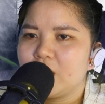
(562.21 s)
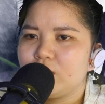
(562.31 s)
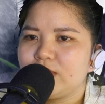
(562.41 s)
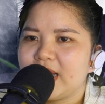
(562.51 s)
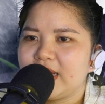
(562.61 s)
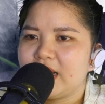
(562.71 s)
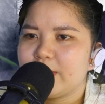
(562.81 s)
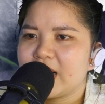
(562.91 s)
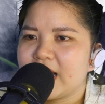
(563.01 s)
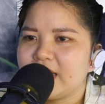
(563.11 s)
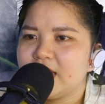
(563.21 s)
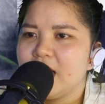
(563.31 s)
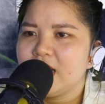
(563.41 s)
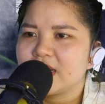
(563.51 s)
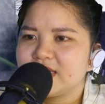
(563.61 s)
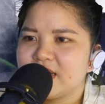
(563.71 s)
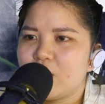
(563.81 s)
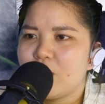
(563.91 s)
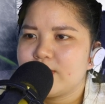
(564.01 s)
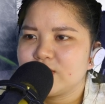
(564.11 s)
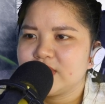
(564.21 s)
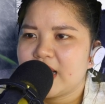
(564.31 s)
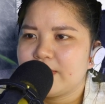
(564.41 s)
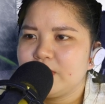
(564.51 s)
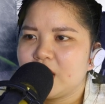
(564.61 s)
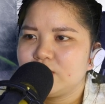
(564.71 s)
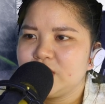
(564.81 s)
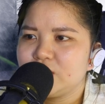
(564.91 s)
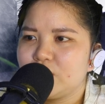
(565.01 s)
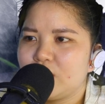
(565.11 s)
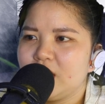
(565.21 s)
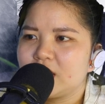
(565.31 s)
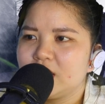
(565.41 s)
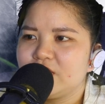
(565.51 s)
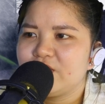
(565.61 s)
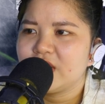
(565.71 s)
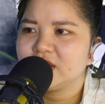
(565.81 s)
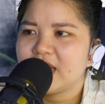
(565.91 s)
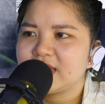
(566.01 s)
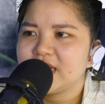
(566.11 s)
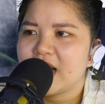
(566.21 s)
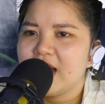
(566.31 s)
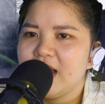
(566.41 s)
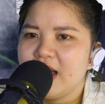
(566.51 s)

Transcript: Lúc này là ban ngày, cây san hô màu xám không chịu nổi lực lượng vỡ tan ra,